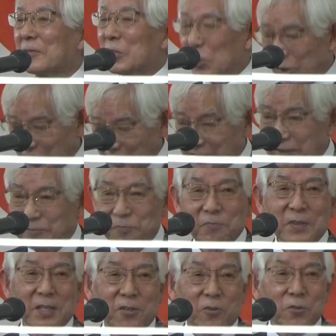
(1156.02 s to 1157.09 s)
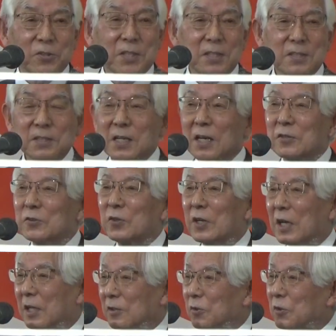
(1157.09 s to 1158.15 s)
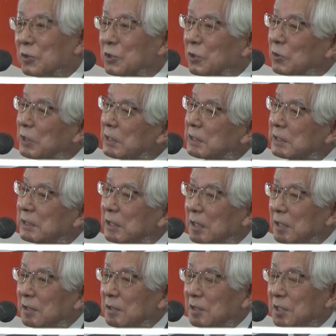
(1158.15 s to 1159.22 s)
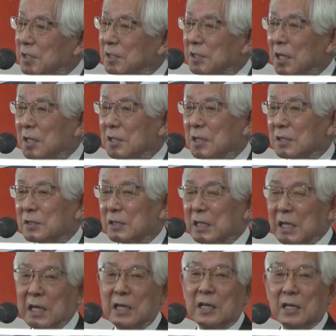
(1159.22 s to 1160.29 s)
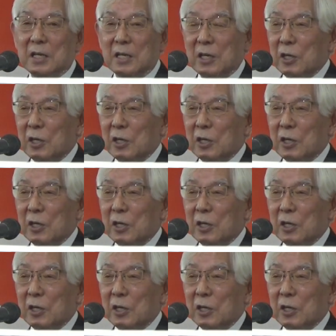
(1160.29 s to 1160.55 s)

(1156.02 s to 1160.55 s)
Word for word: そうですこの2つがあるのが特徴ですで実際にですね